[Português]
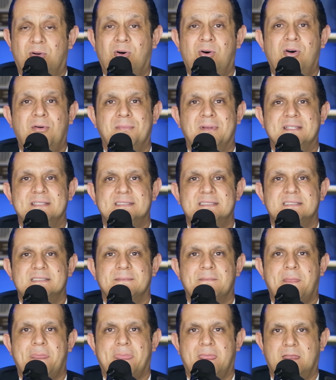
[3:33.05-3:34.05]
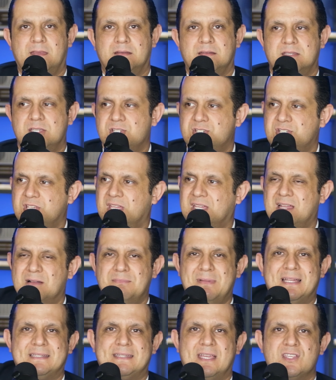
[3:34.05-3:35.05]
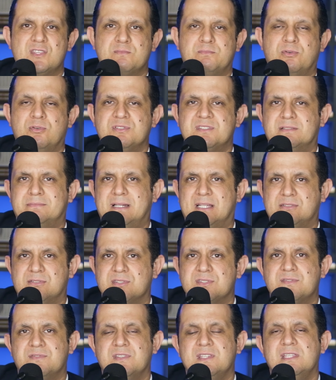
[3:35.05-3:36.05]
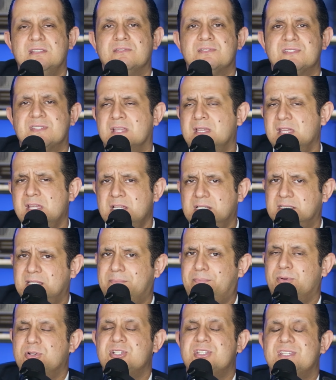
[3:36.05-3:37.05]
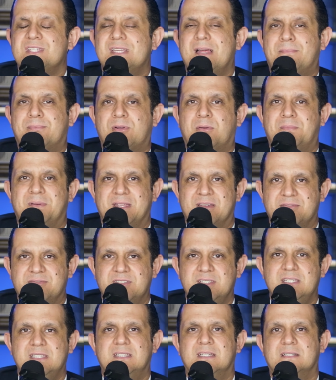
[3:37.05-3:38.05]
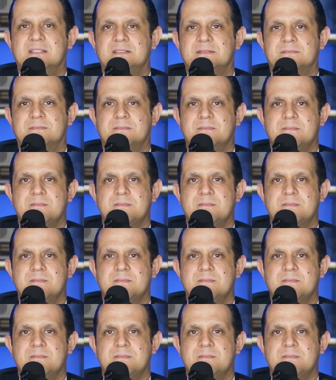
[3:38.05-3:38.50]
Homens que chega, mata a esposa, mata os filhos, depois tira a própria vida.